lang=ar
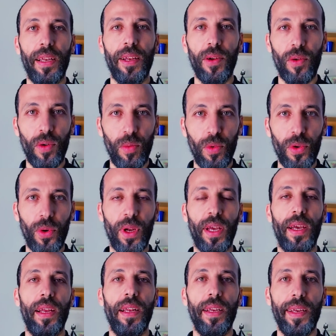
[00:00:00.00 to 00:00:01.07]
للقبول
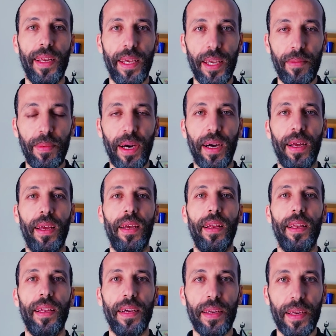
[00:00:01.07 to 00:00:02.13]
للهبة
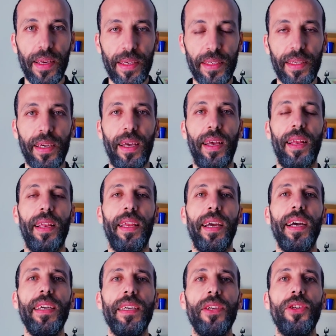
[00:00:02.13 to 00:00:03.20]
للرزق
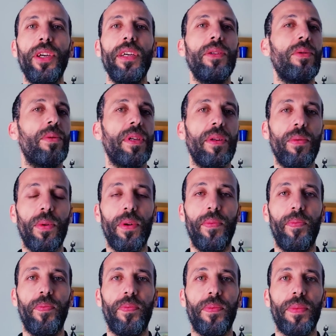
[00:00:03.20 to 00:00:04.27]
لأي شيء تريده